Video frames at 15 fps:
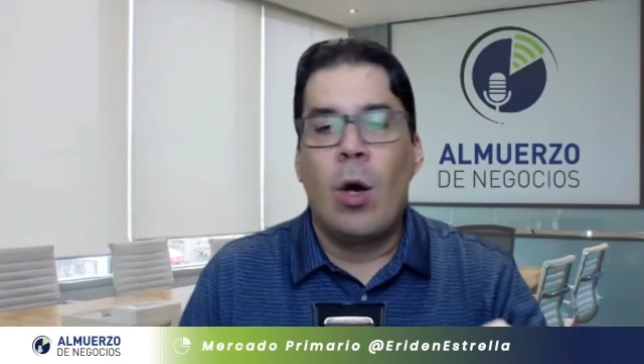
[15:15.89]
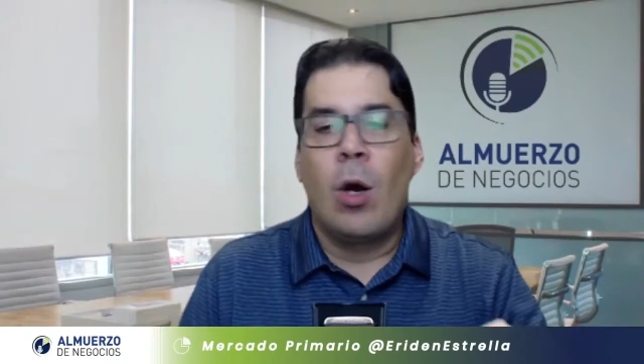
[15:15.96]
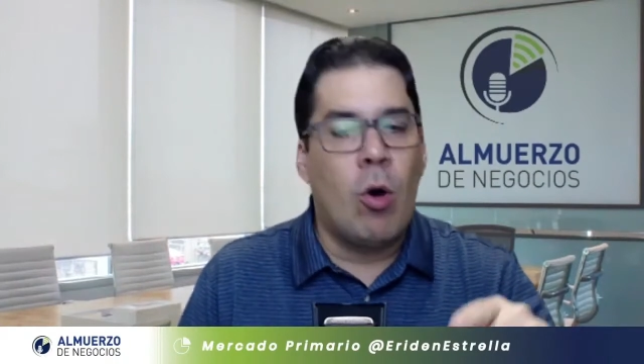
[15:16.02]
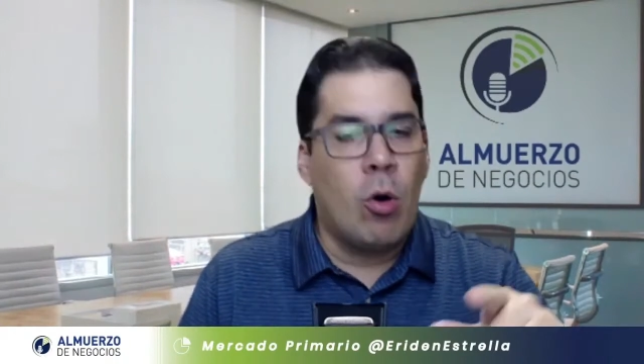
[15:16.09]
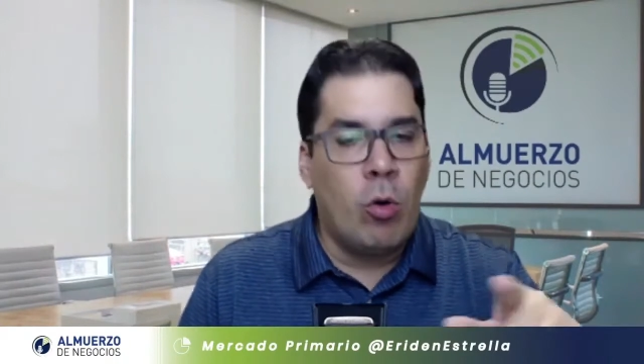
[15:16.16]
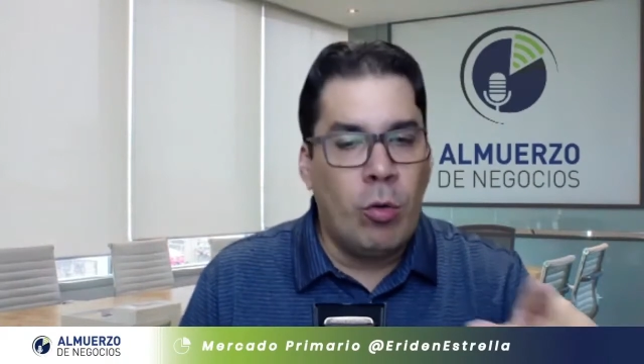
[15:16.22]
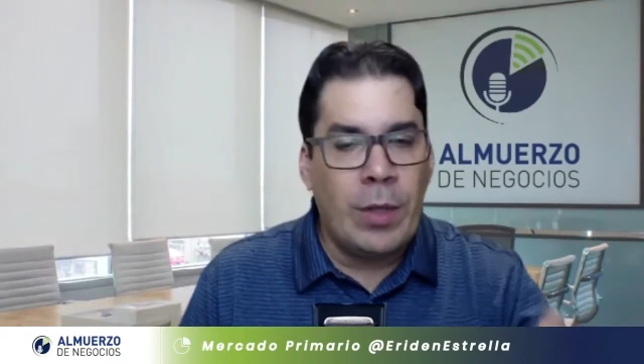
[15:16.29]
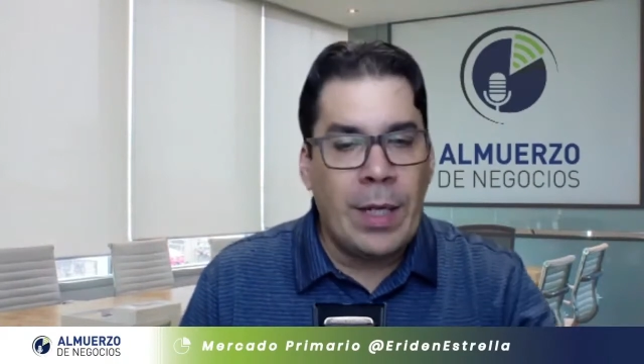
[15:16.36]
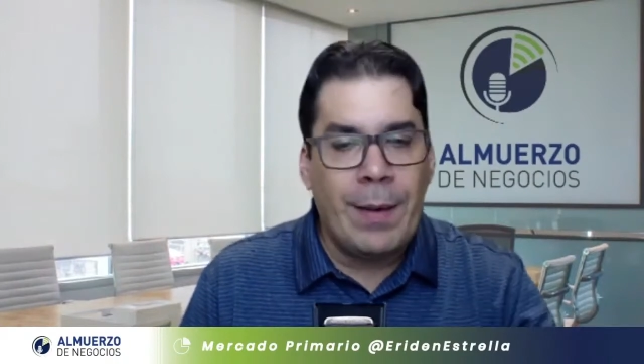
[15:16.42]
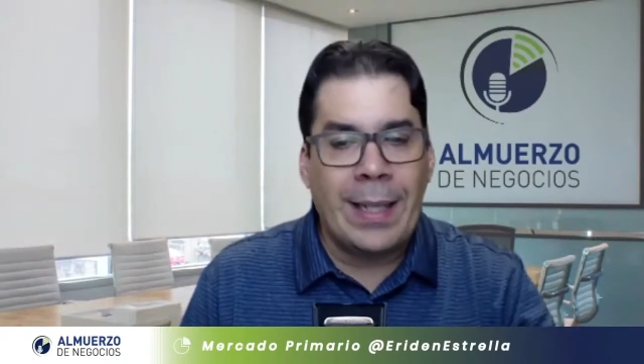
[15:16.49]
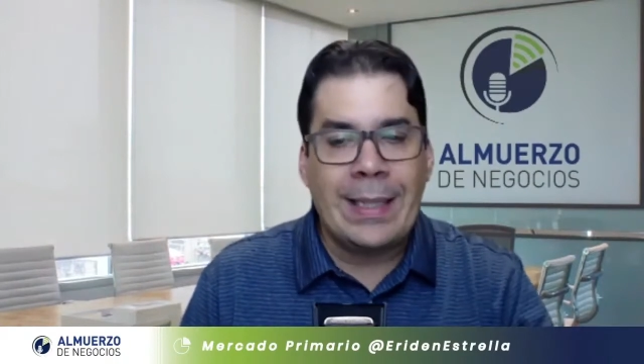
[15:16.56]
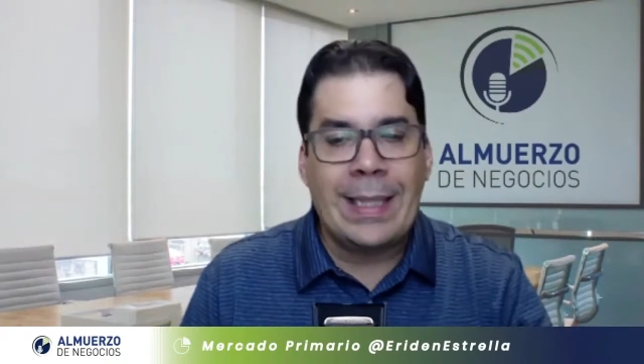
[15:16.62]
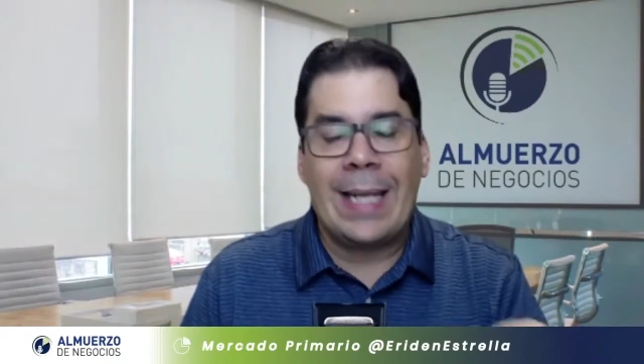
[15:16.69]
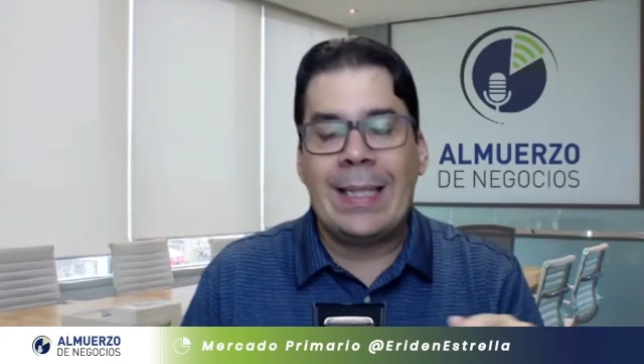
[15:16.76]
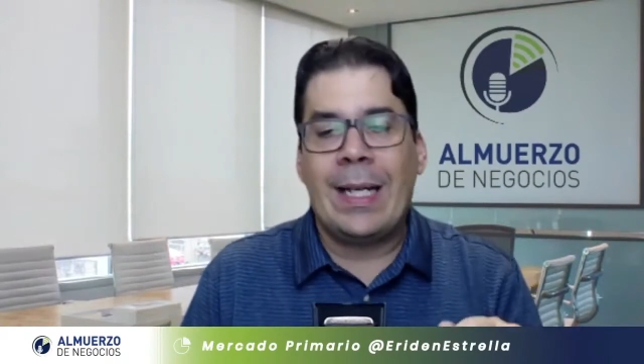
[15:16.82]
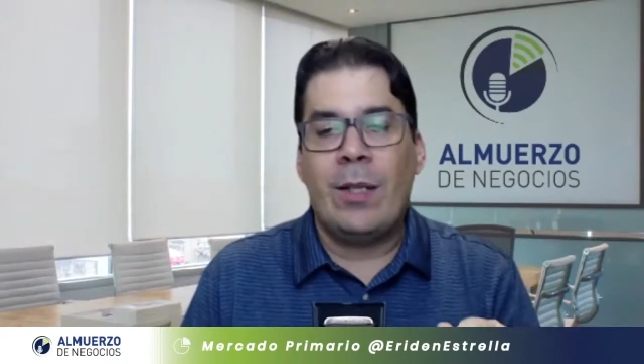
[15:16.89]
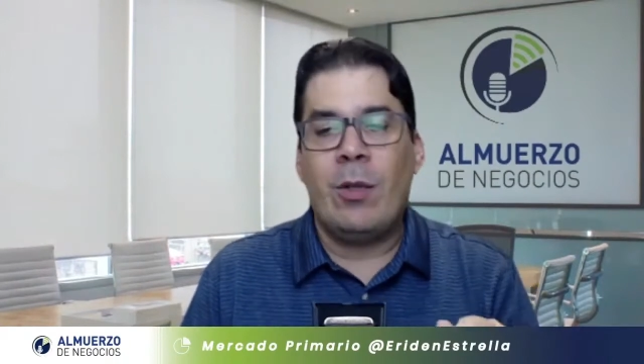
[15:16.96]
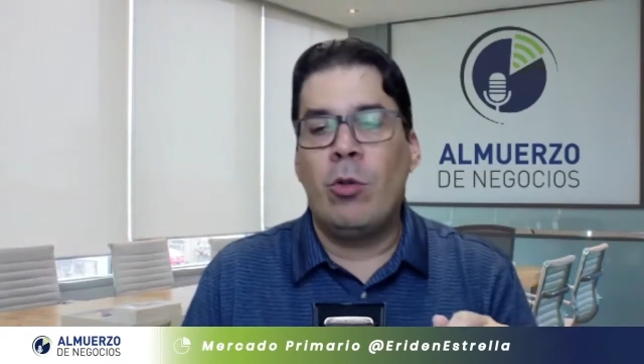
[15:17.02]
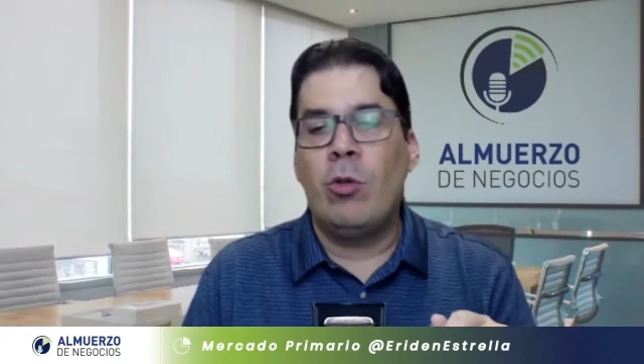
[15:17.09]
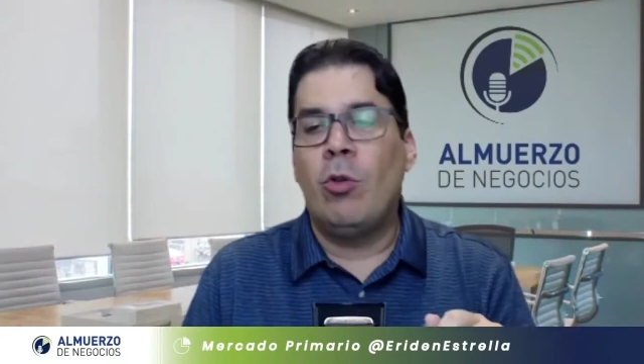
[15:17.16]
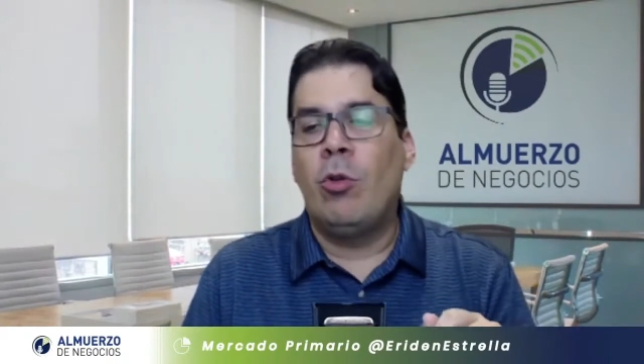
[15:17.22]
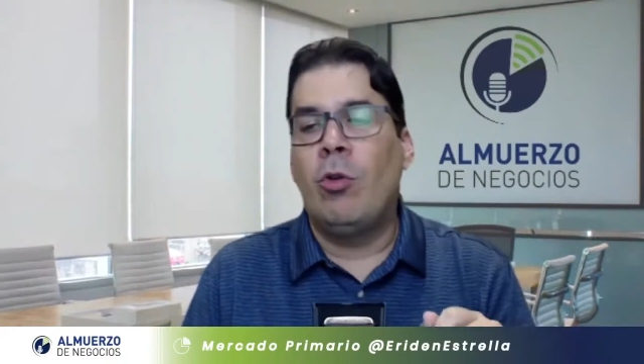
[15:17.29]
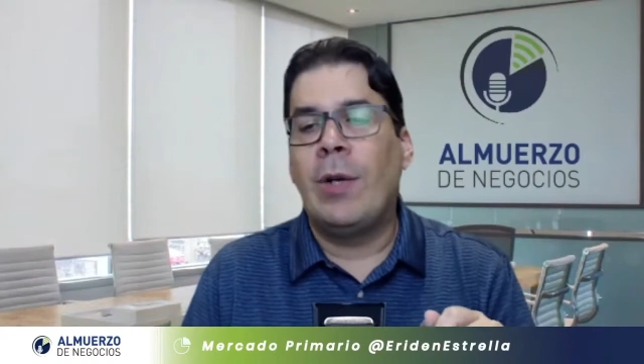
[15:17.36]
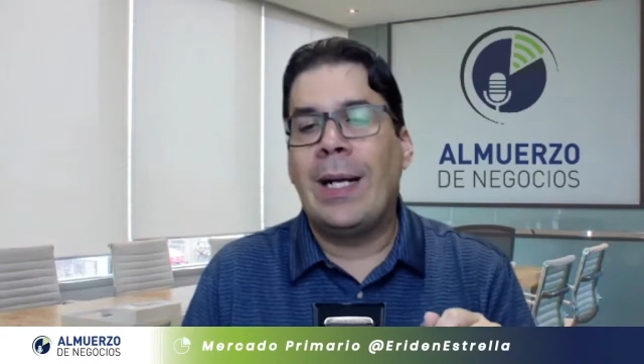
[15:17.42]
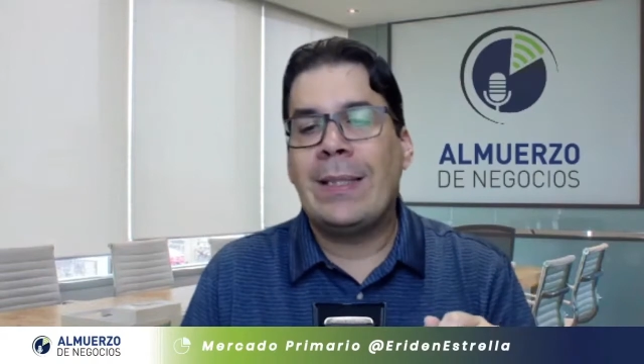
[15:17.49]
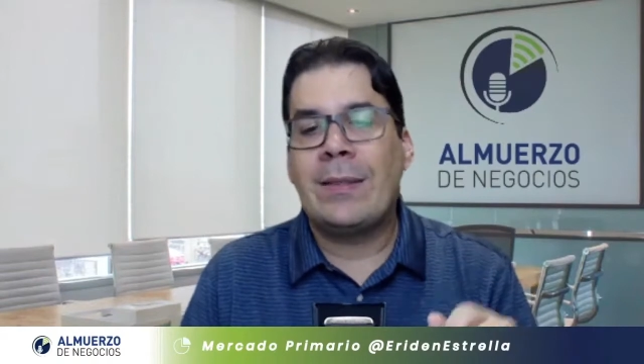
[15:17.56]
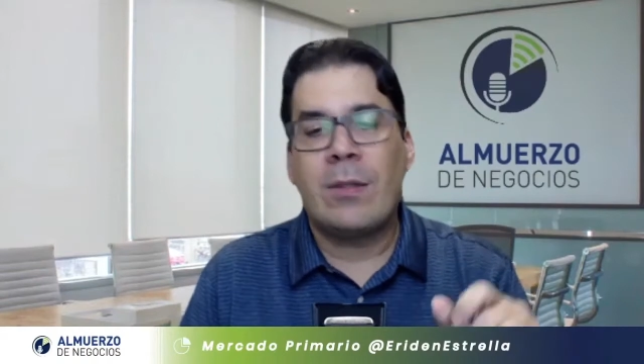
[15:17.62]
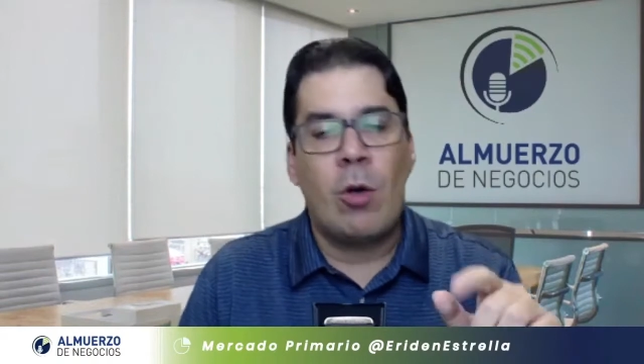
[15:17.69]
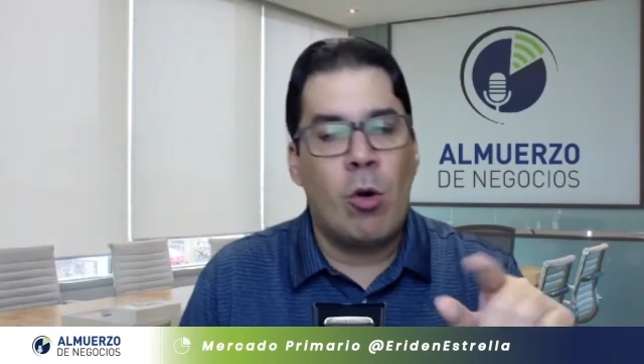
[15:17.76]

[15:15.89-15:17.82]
con una batata de Honduras,